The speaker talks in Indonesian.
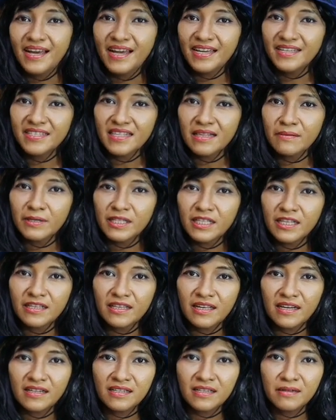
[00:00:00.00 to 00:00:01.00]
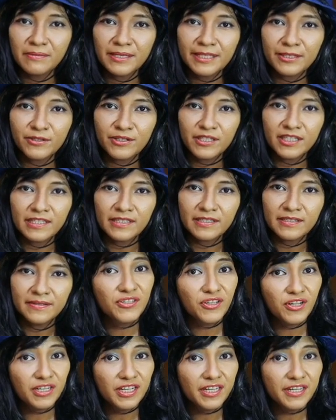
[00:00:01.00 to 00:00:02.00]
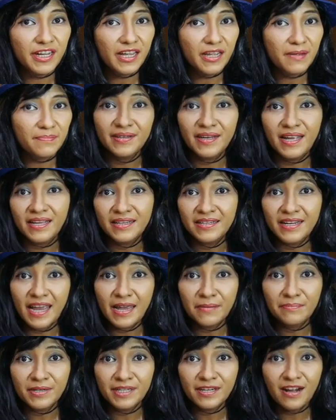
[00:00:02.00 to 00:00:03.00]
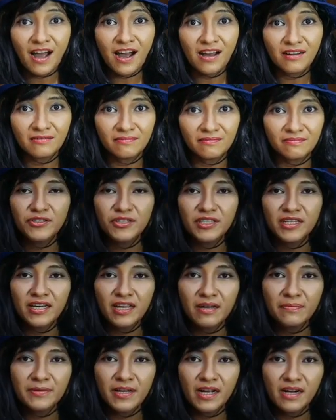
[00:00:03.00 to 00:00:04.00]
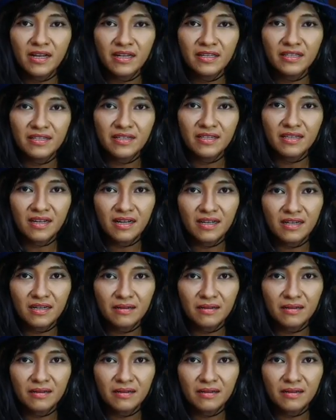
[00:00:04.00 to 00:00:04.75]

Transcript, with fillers: Hai, selamat datang di metode Johnny Depp dan Amber Heard. Johnny Depp yang lahir dengan